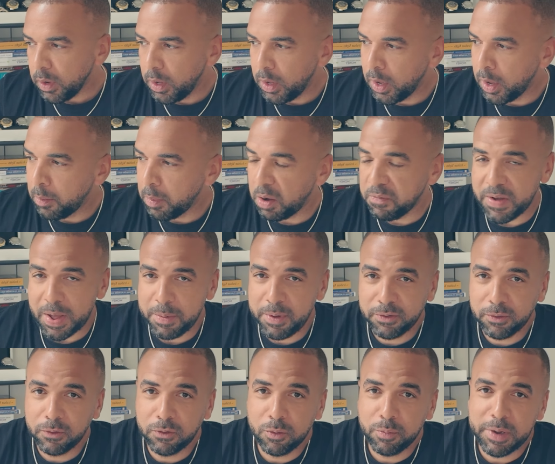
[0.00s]
ähm, auf
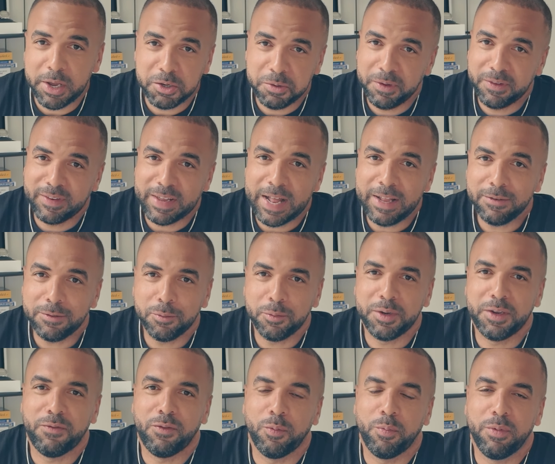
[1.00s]
Amazon zum Beispiel zahlst du
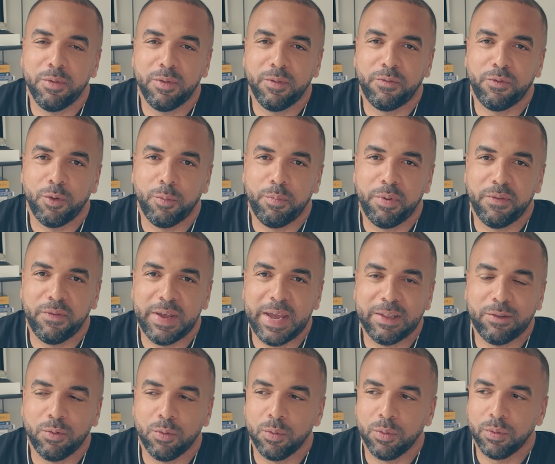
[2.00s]
nicht für, für
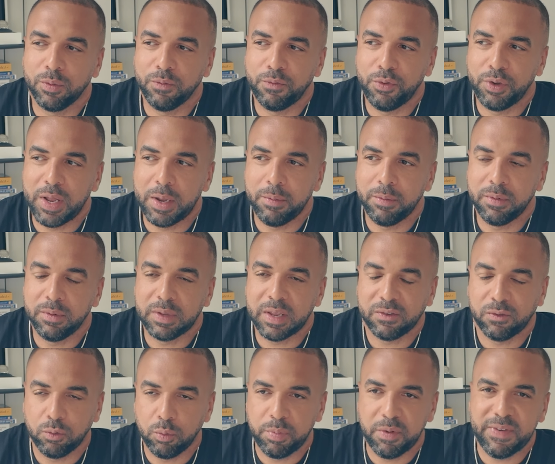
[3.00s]
Bewertungen, für
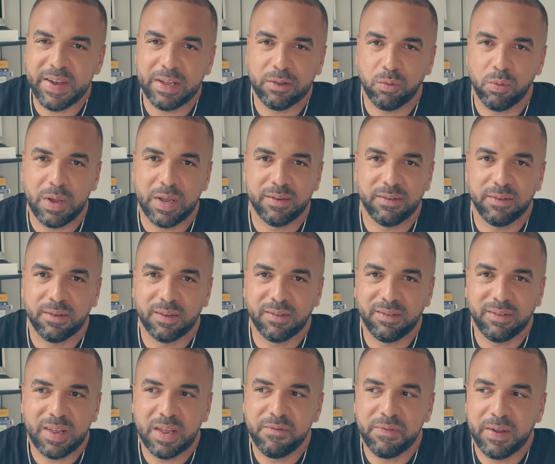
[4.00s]
dass du Bewertung hast. Das
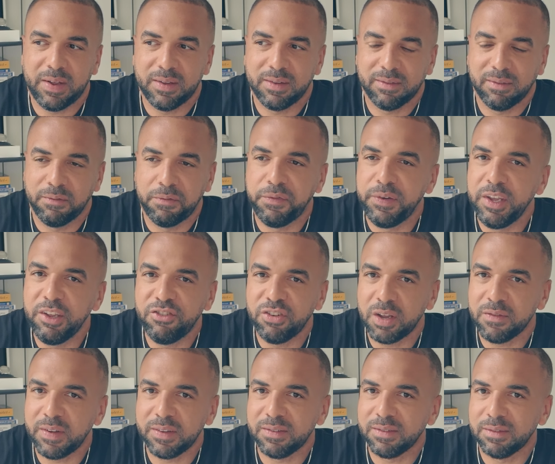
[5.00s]
ist einfach ein
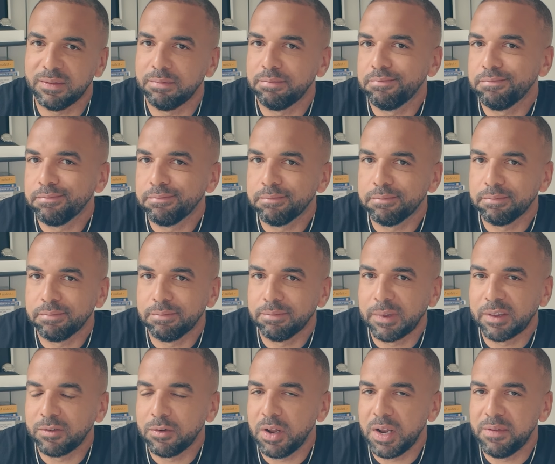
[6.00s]
Feature, was
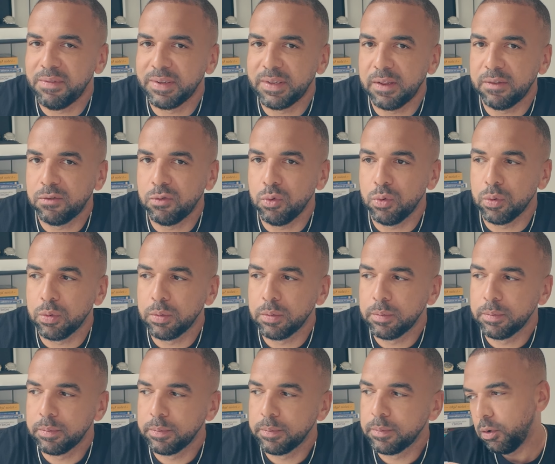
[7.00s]
das gehört einfach dazu.
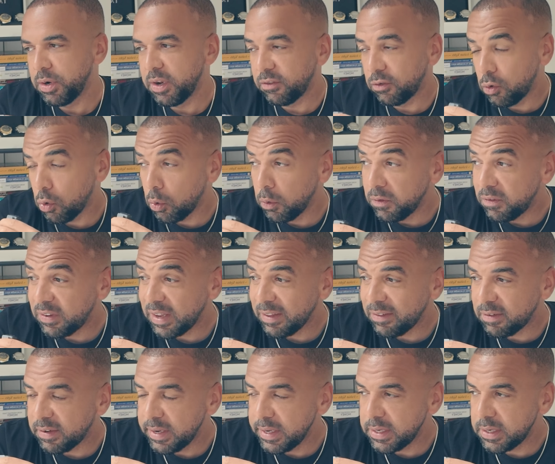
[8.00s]
Und jetzt
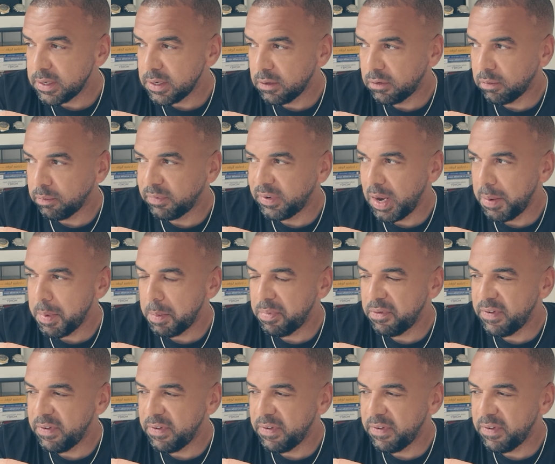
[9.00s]
grundsätzlich zum Thema